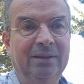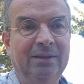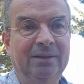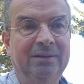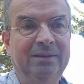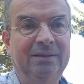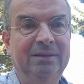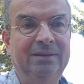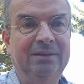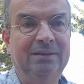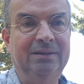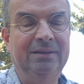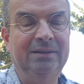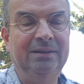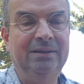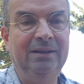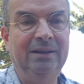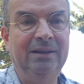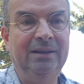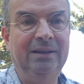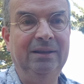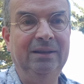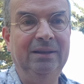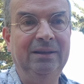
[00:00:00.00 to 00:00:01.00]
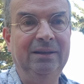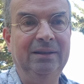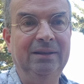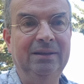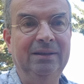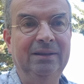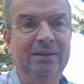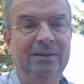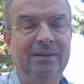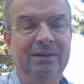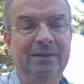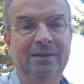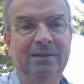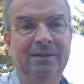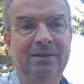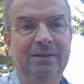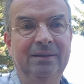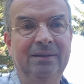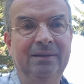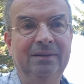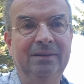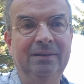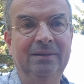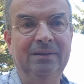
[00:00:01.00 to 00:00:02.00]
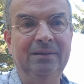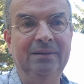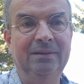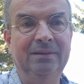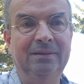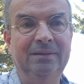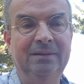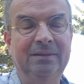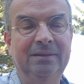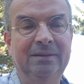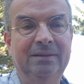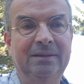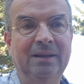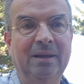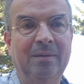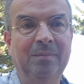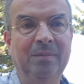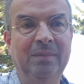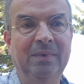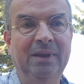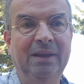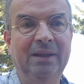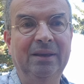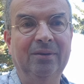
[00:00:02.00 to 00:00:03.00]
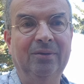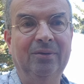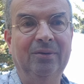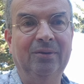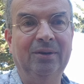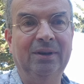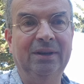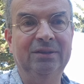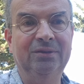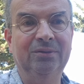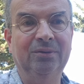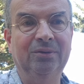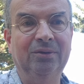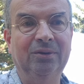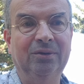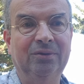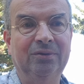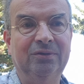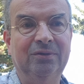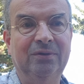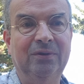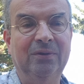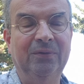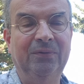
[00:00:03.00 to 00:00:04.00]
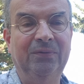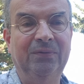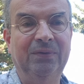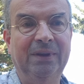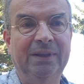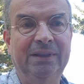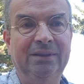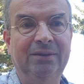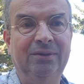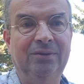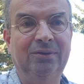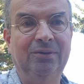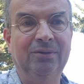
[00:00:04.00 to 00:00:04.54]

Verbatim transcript: ça met en résonance le fait